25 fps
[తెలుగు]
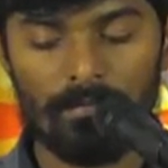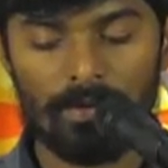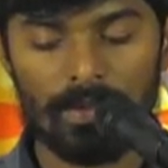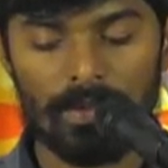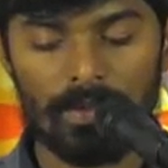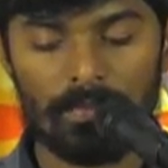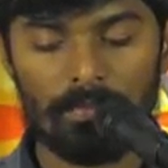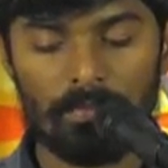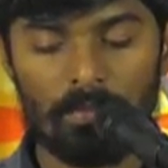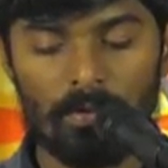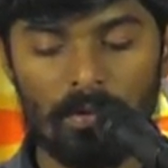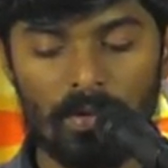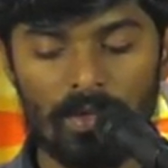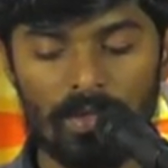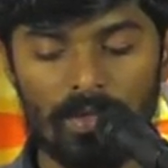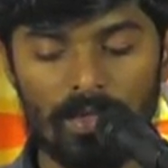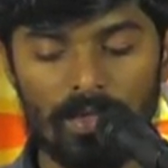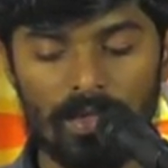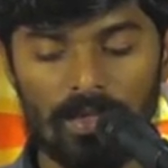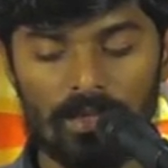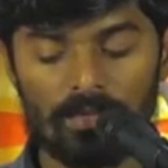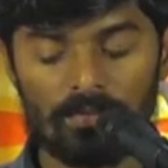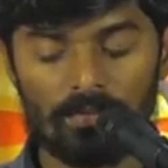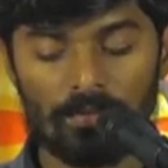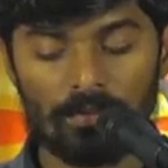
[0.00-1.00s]
విడిపోయిన
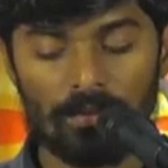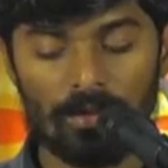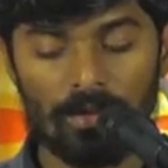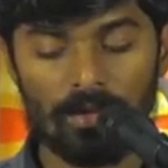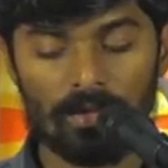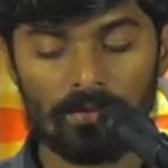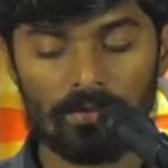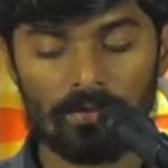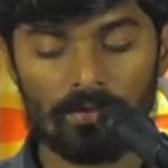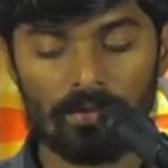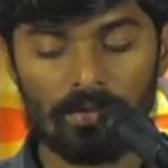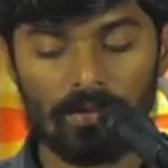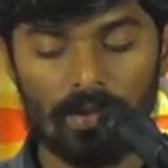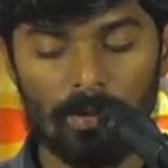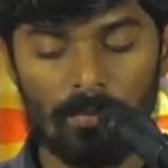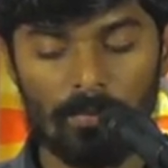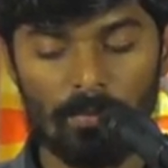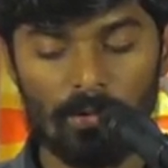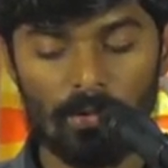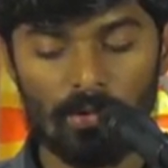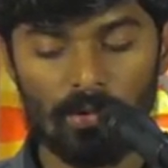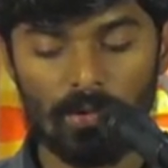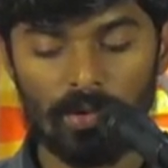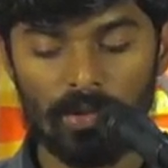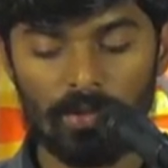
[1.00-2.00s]
కురులతో
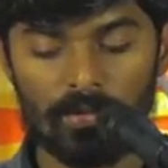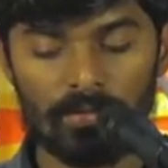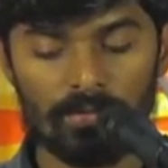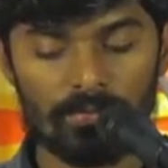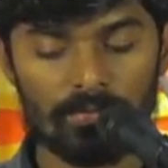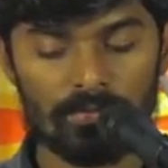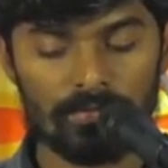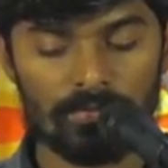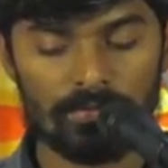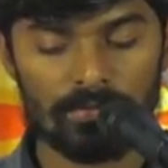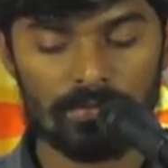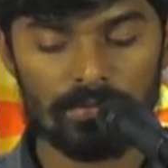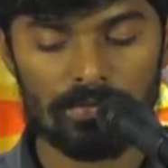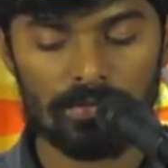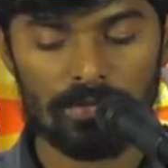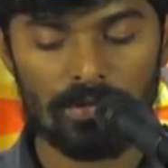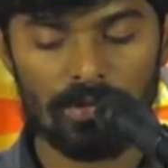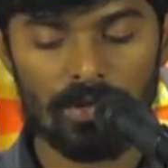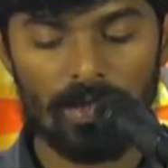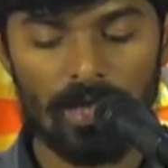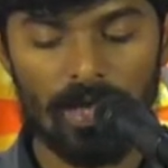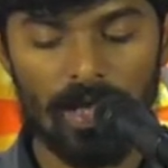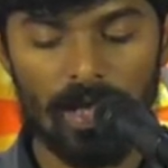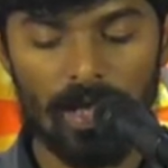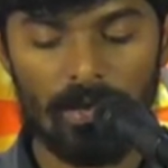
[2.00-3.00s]
కప్పుకొనెను
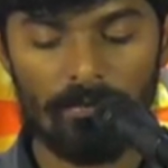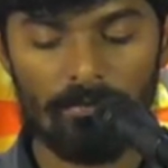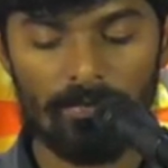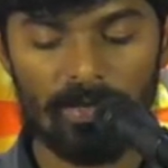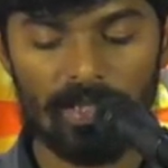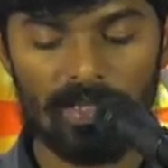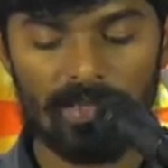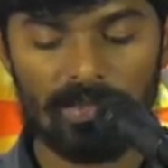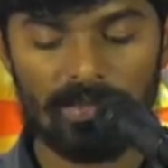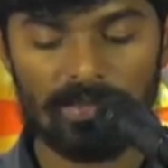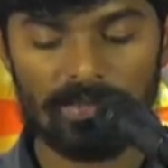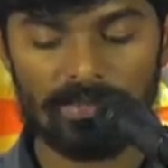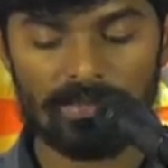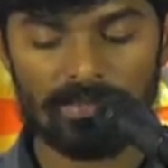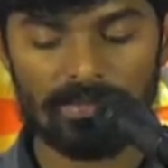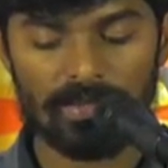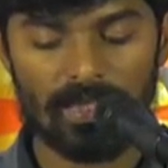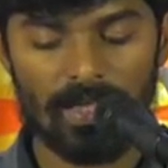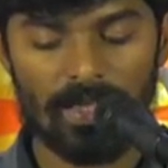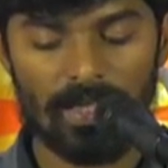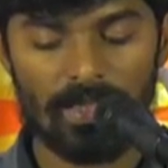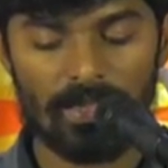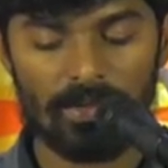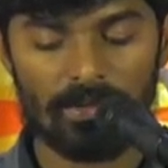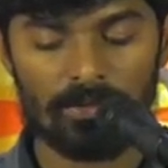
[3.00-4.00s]
ఆమె
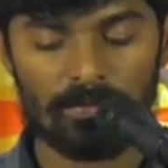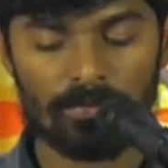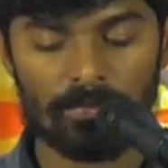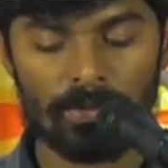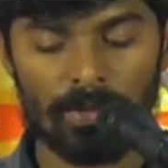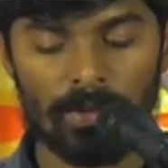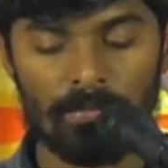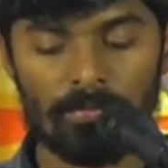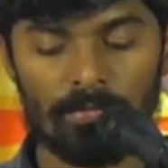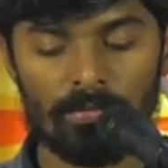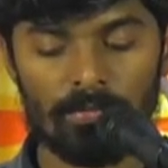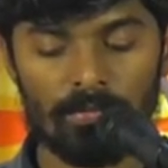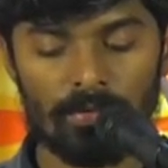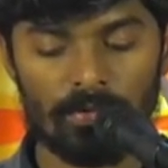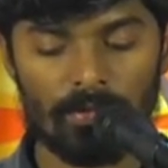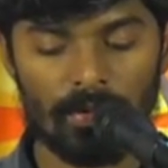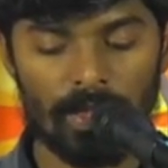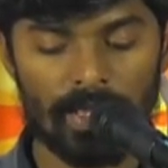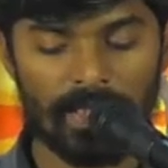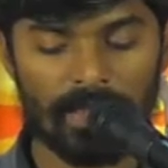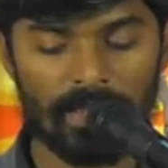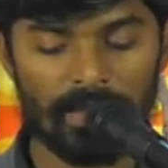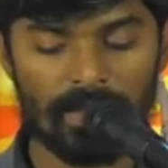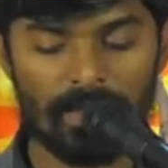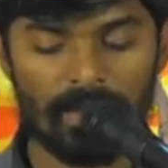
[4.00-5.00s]
ఇస్రాయేలు
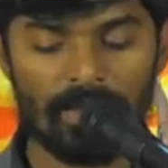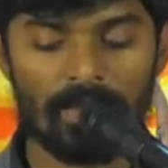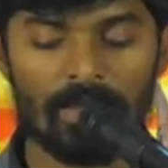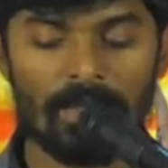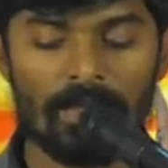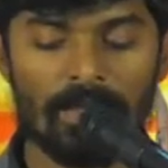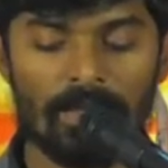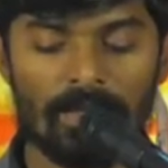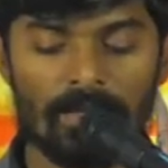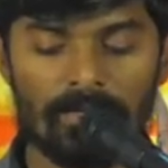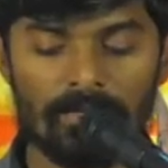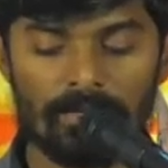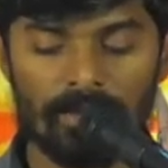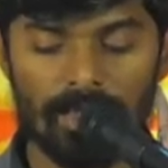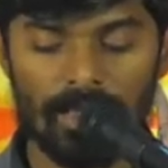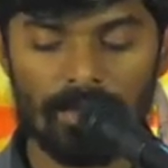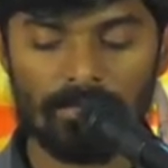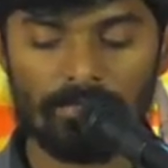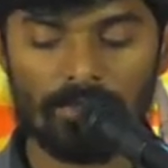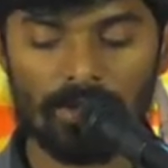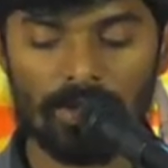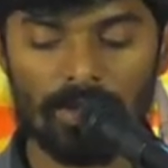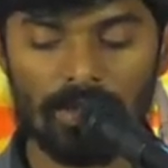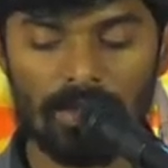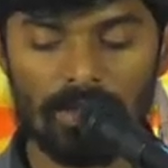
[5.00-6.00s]
ప్రభువైన
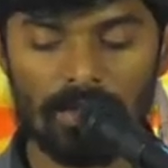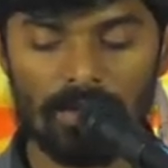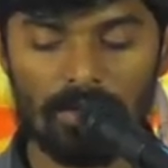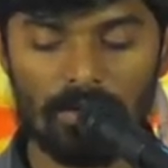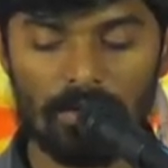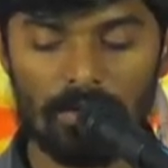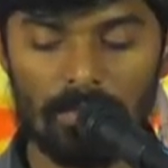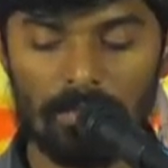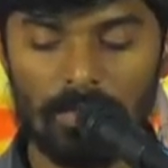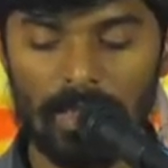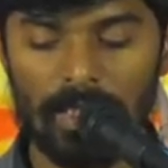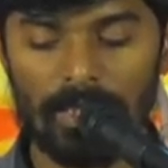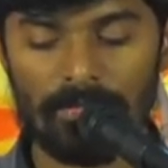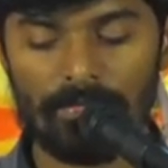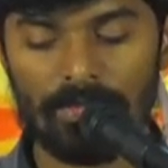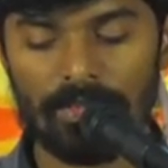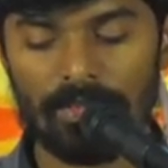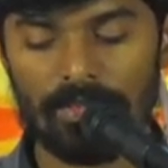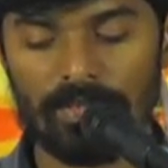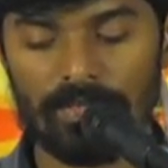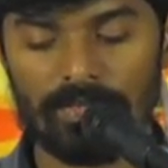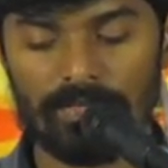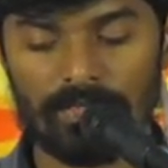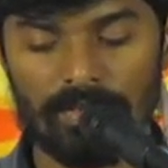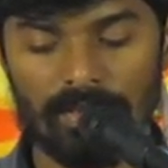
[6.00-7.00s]
దేవునికిట్లు మనవి
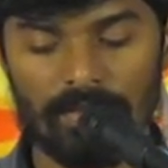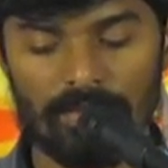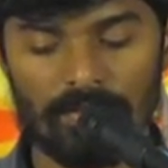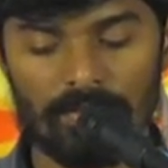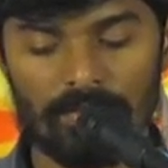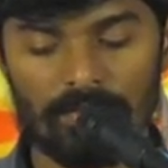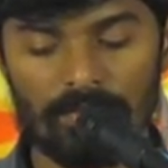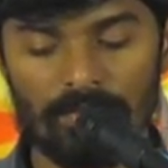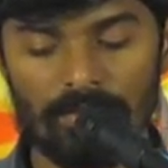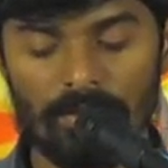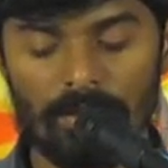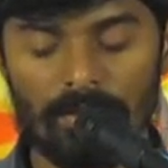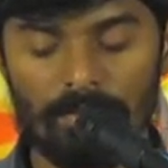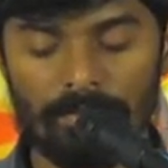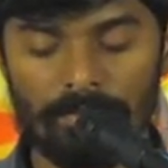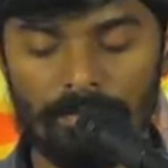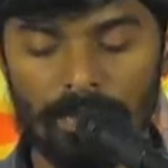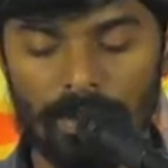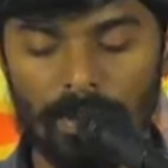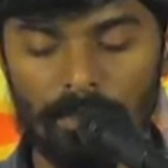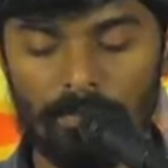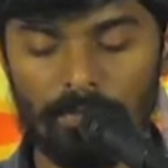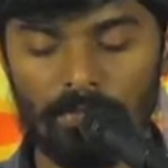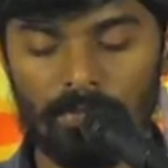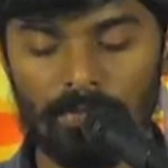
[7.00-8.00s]
చేసెను
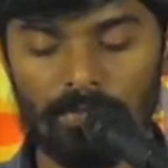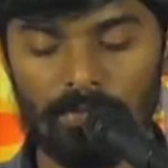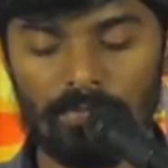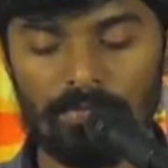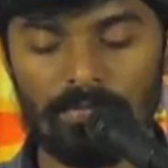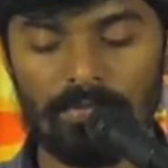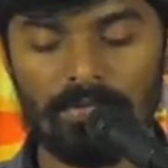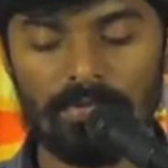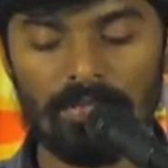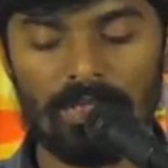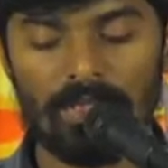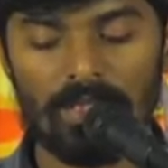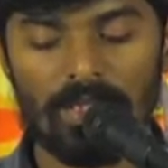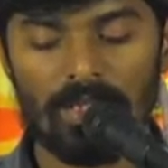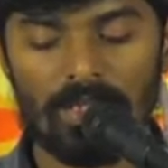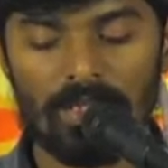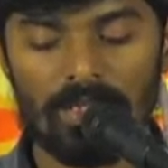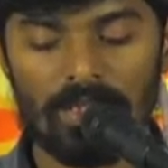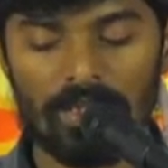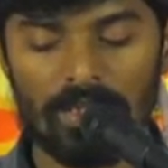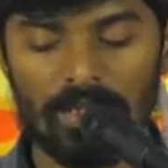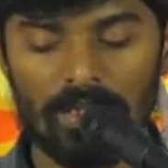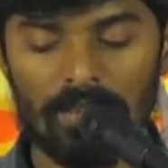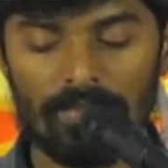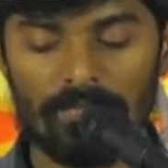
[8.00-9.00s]
ప్రభు
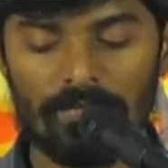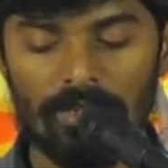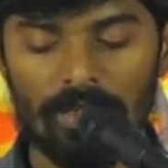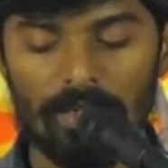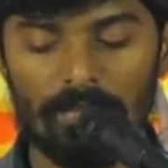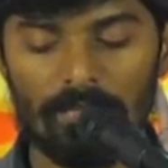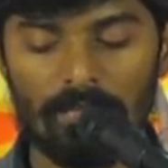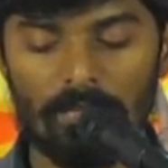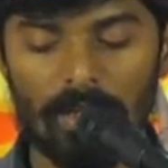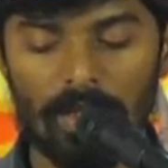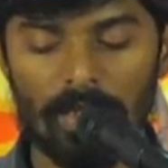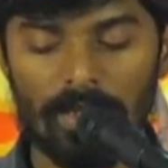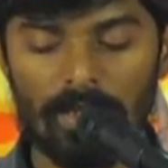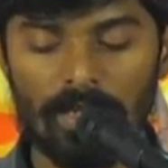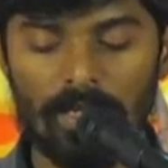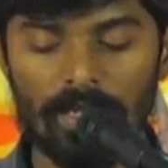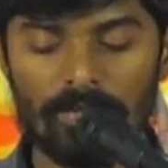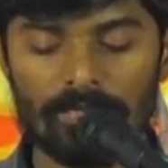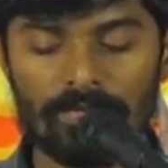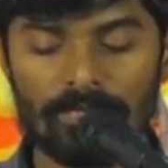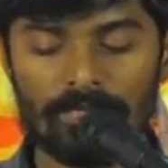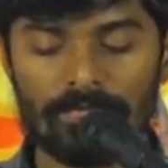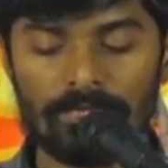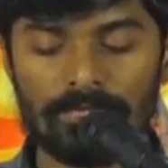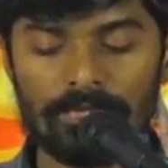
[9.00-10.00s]
నీవే మా
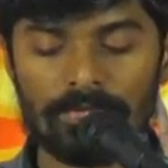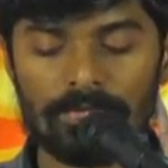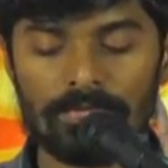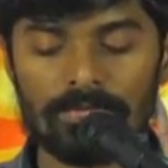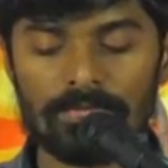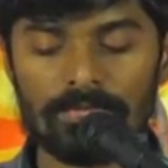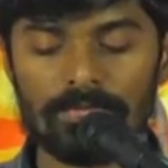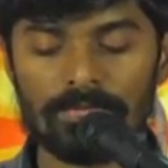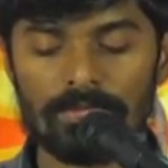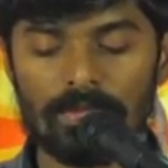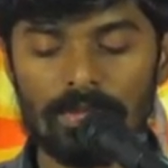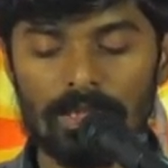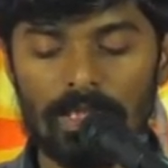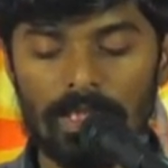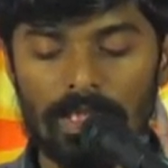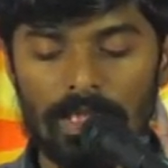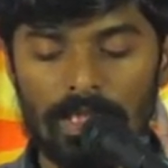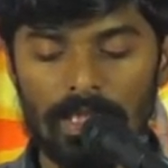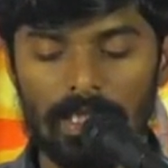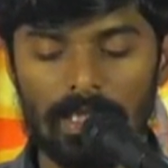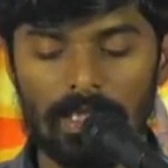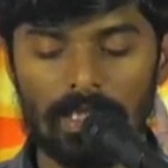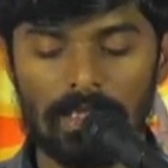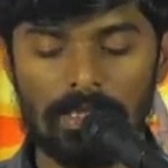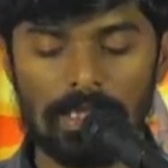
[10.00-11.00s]
రాజువు
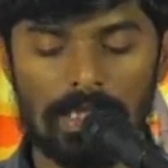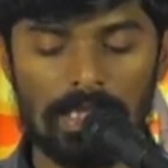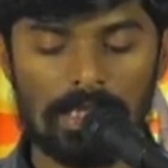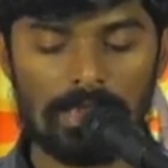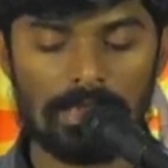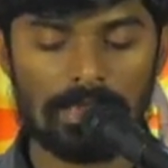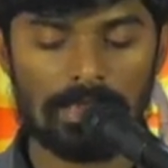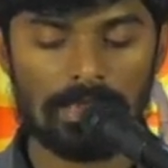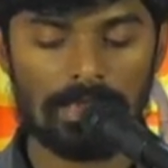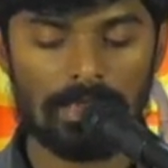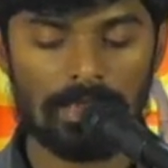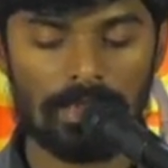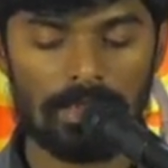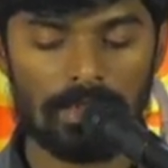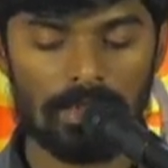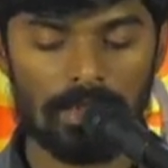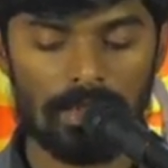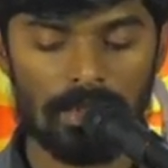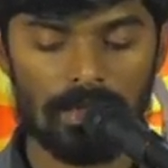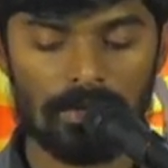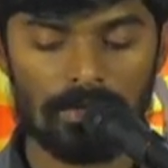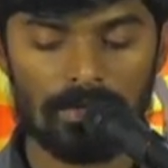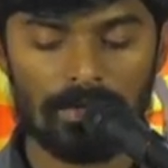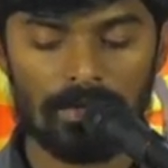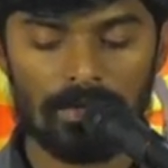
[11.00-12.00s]
ఏ కాకినైనా
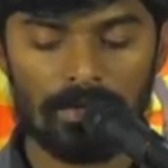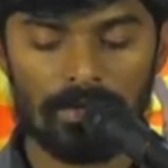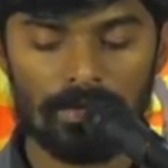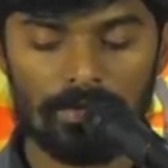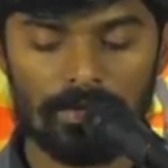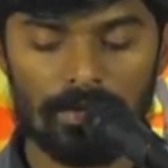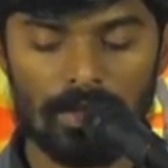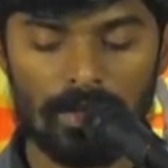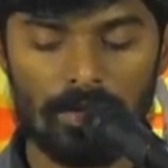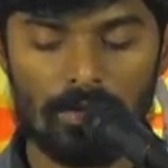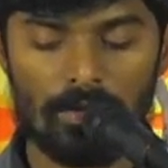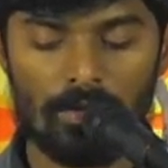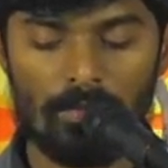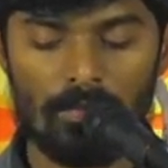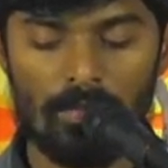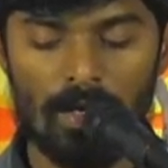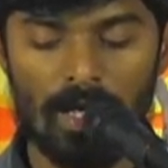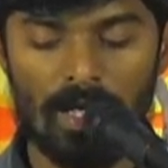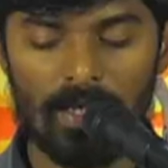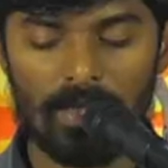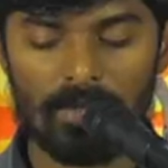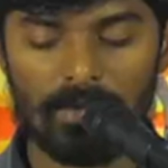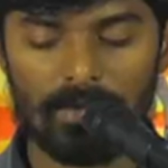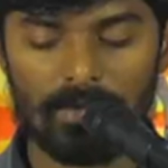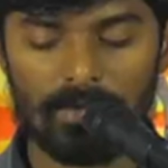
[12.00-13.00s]

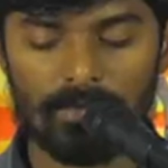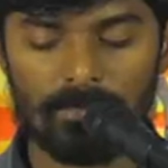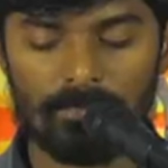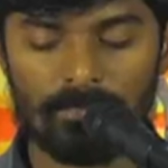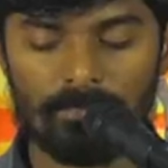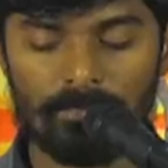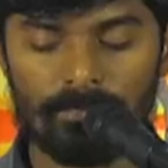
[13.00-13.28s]
దిక్కుమాలి